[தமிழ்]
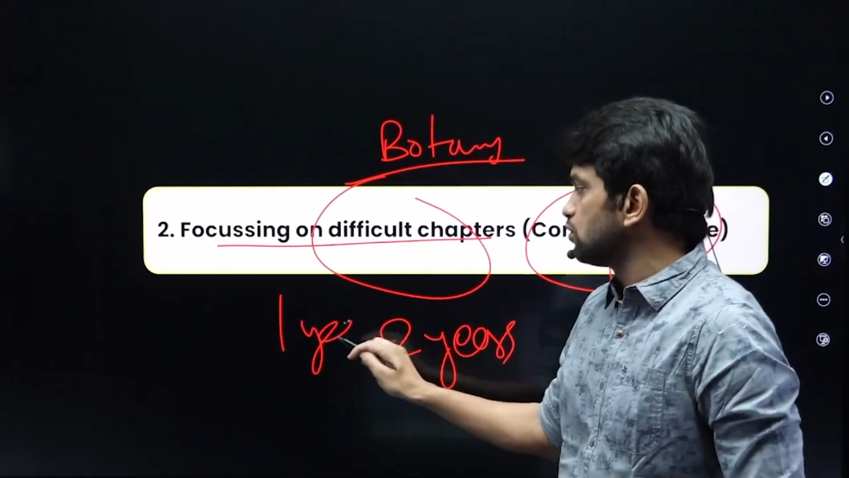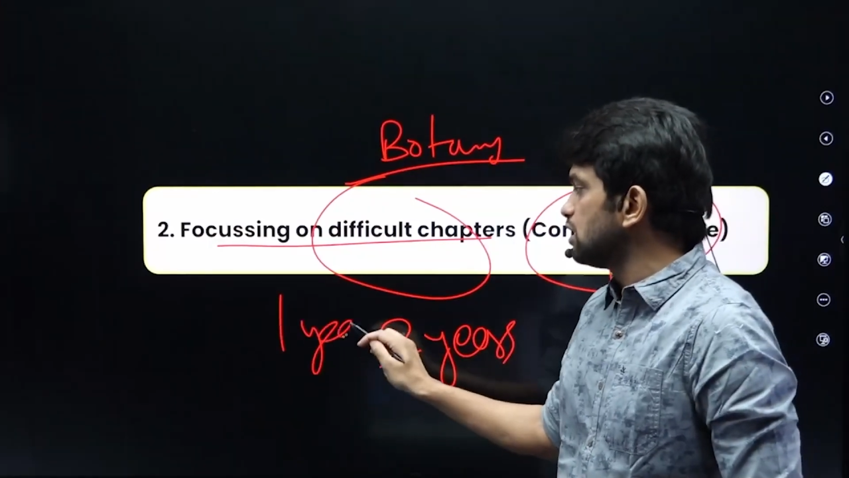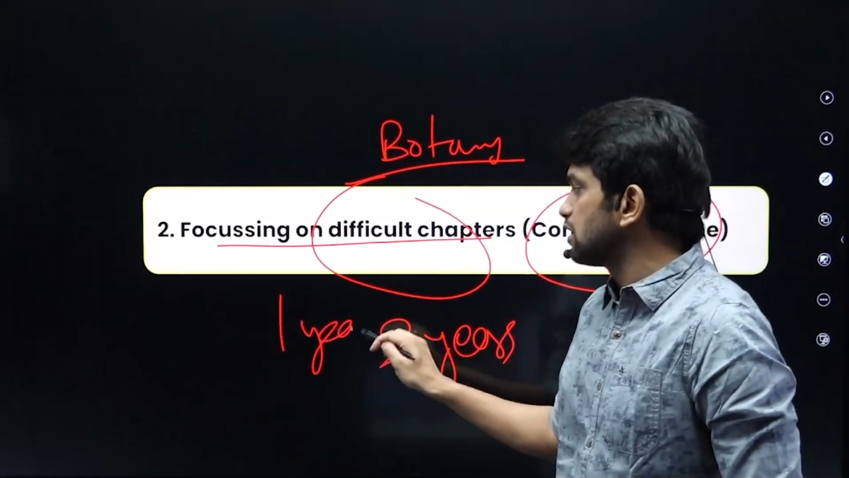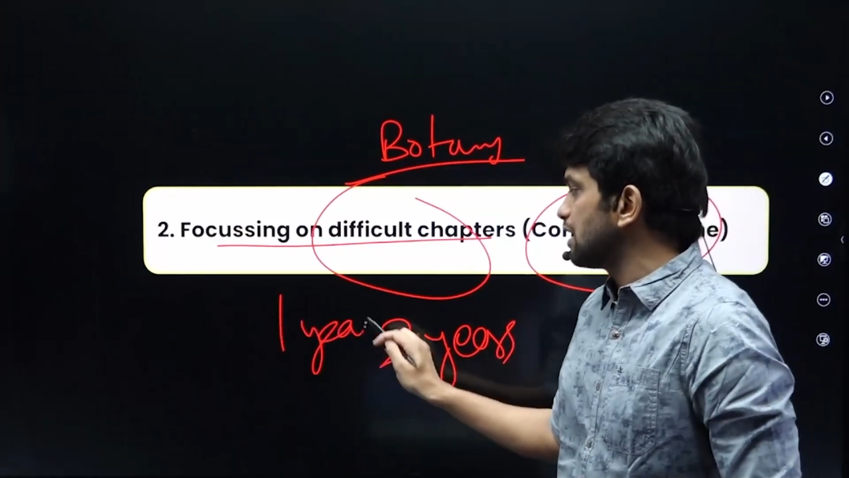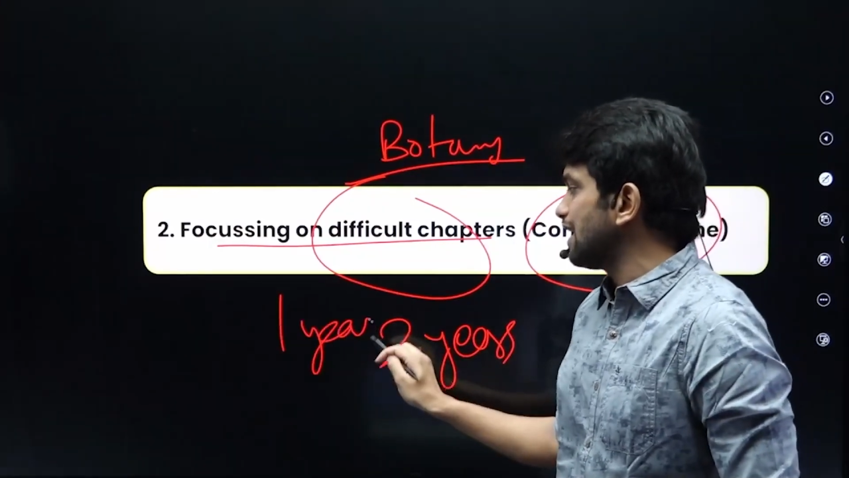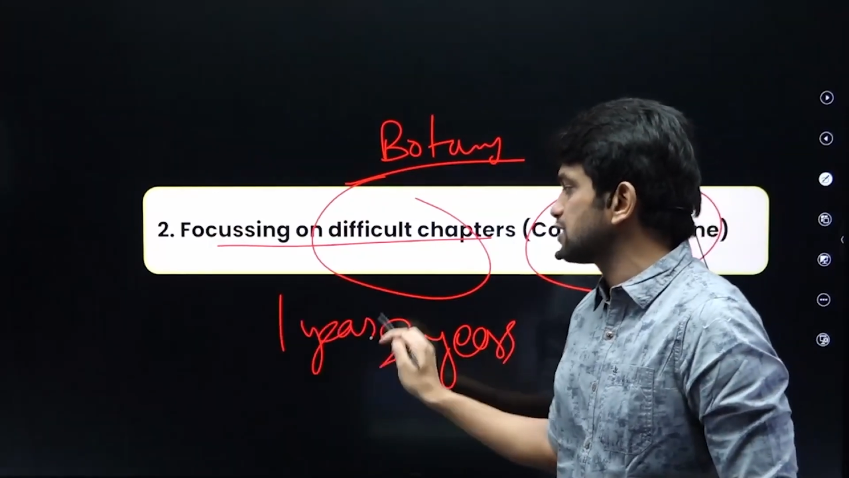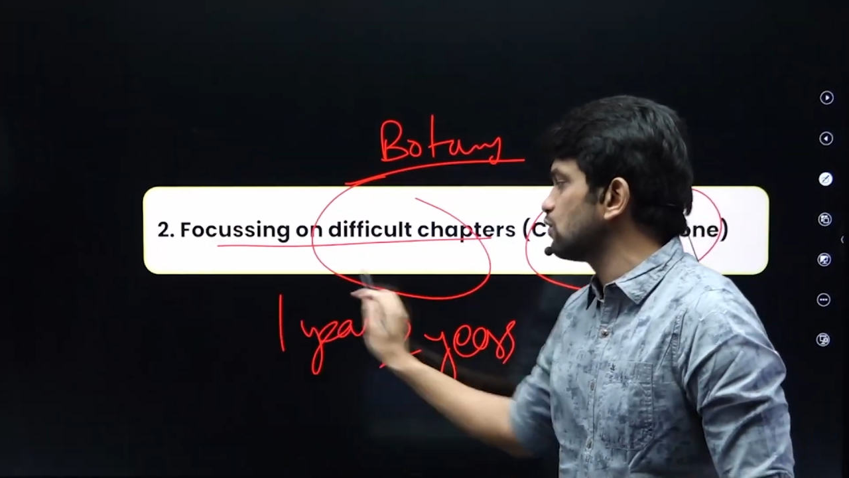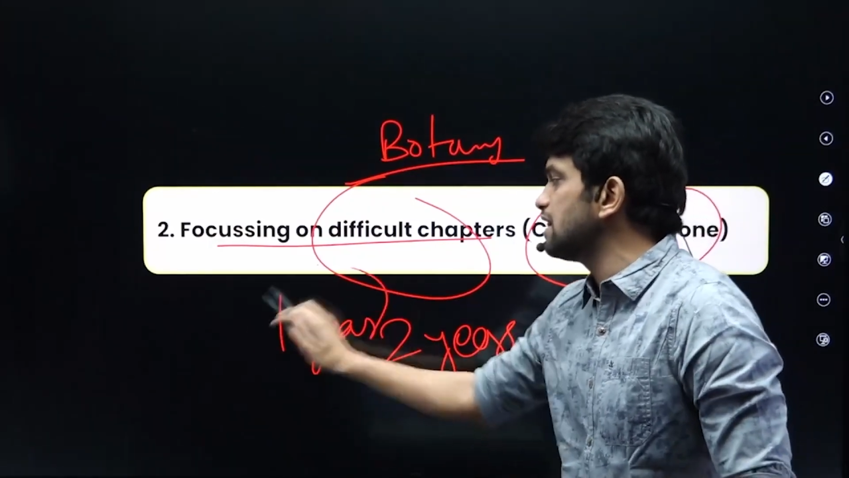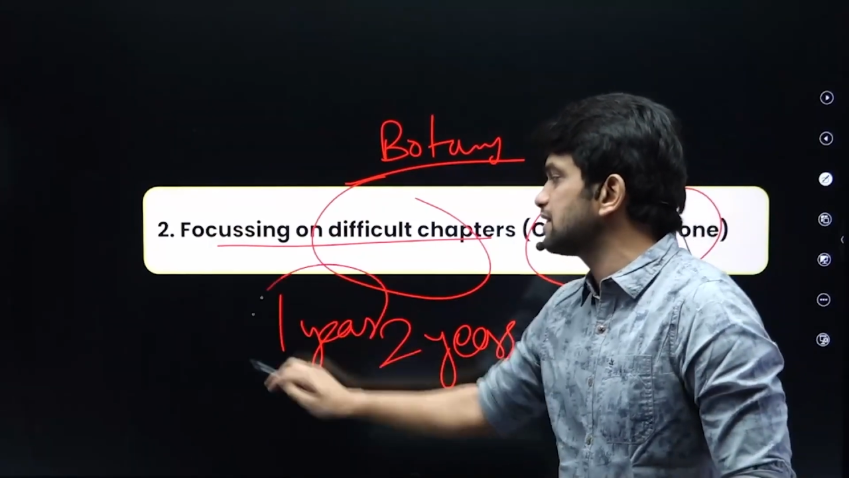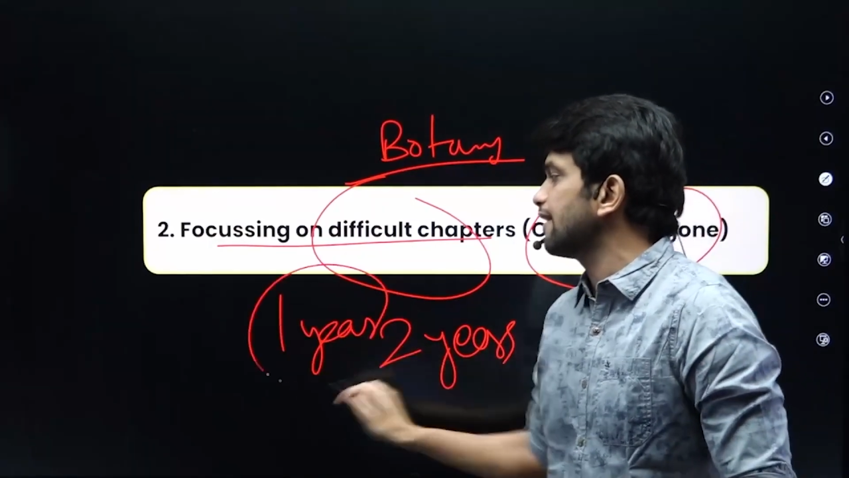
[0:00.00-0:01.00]
நீ கிளாஸ்
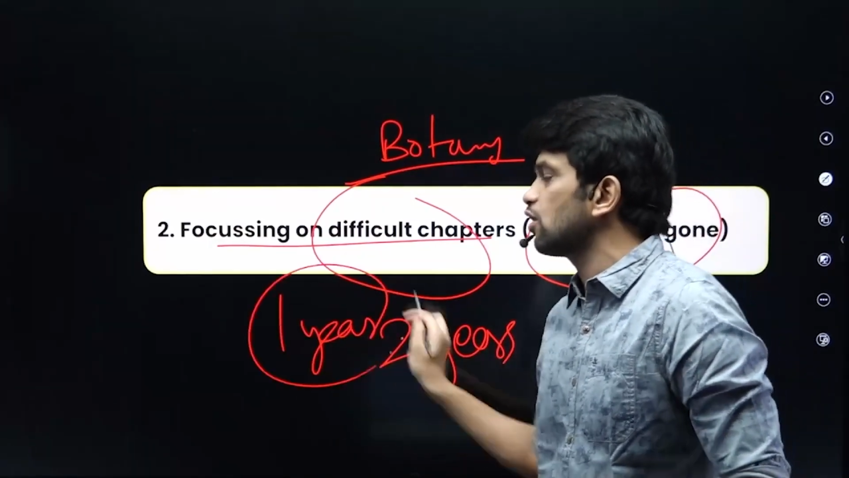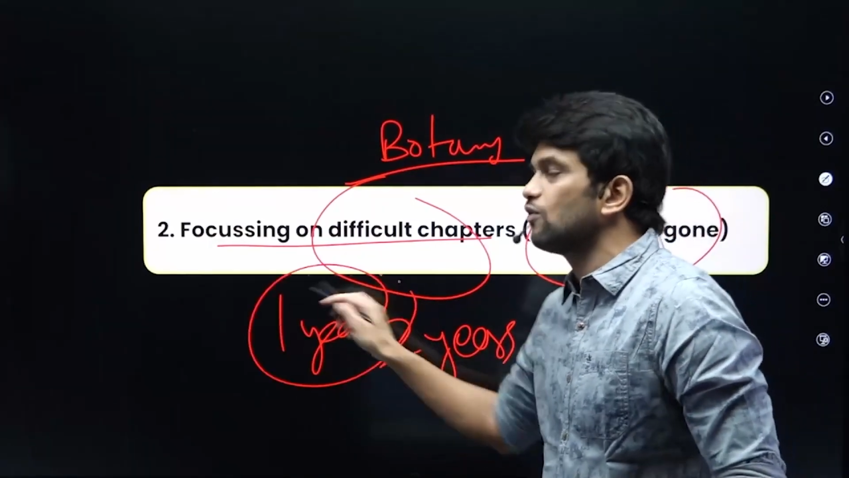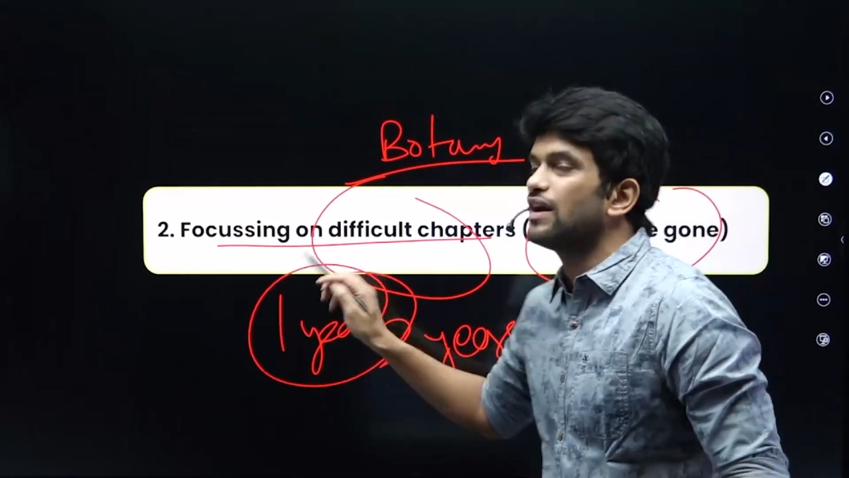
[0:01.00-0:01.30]
டுவெல்த் உனக்கு ஒன்